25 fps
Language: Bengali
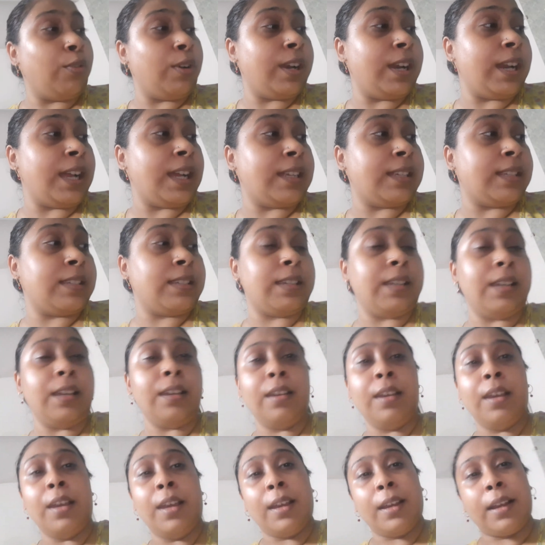করে রাখছি
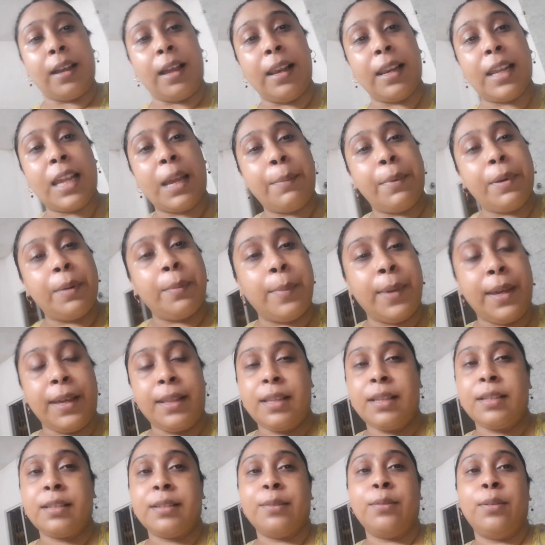কালকে আবার
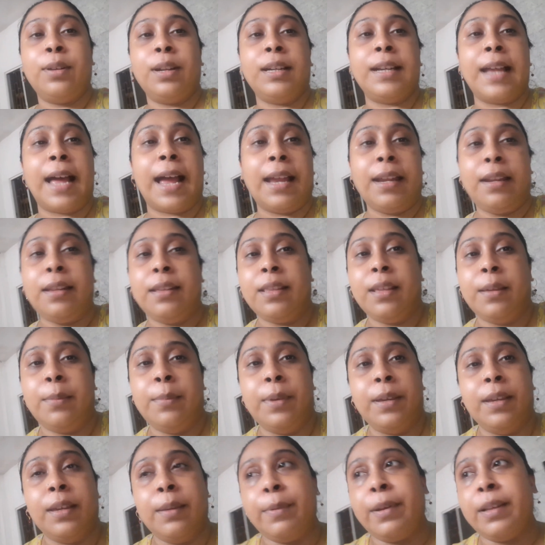মেয়েদের স্কুলে ডায়েরি
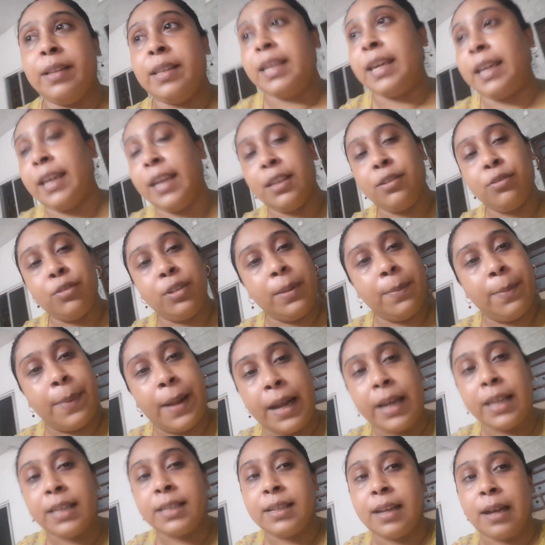দেবে এবার দেখি যদি
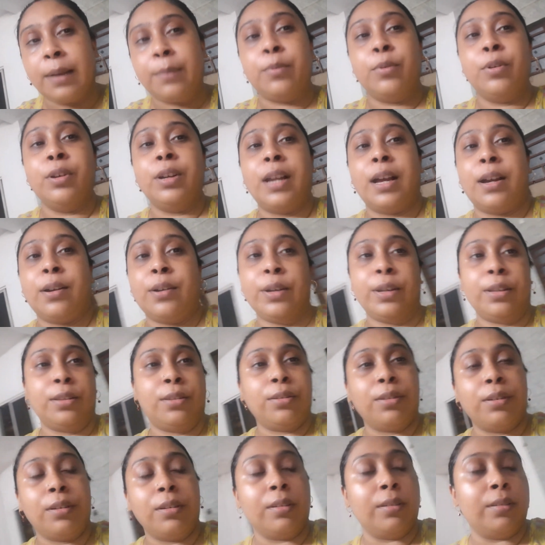বাড়ি যাব না হলে তো